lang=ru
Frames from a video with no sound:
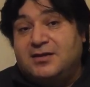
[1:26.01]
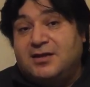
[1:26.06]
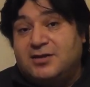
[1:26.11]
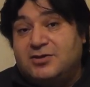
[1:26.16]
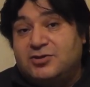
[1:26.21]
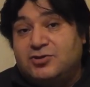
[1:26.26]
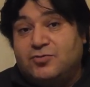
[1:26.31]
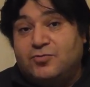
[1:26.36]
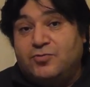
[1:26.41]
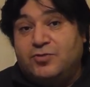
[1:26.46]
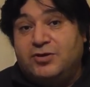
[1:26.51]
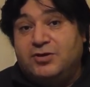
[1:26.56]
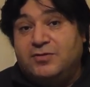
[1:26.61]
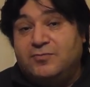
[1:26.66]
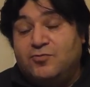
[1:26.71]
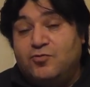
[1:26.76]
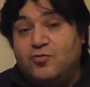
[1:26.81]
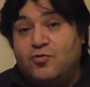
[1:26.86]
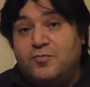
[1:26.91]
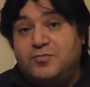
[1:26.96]

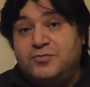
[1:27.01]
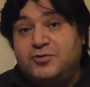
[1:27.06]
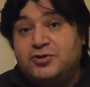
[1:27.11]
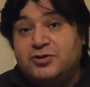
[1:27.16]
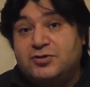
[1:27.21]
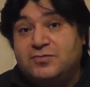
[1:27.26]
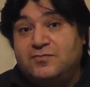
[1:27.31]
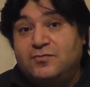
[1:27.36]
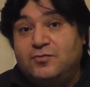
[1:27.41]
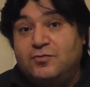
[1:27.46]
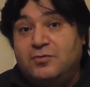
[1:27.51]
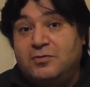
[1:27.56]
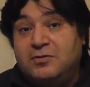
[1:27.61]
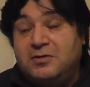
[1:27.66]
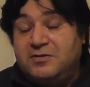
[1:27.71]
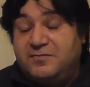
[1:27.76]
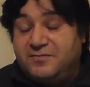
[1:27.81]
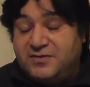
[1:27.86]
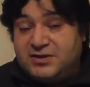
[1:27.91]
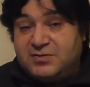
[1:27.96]
настроенному обществу
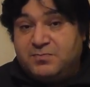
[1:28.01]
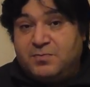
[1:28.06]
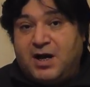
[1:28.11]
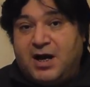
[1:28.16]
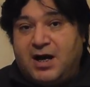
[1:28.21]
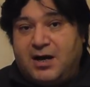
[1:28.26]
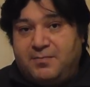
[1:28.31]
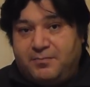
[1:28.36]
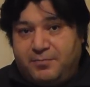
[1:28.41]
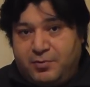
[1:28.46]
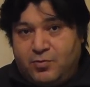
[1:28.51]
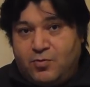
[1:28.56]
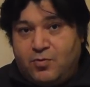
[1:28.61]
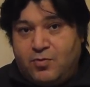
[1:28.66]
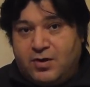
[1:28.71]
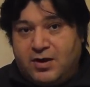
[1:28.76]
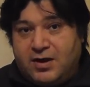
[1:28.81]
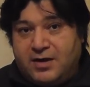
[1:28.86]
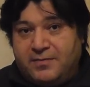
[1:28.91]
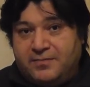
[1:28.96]
весьма
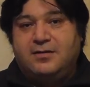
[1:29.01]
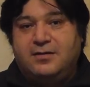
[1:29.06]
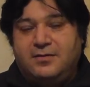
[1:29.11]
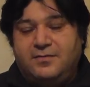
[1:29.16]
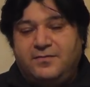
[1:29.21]
плохо.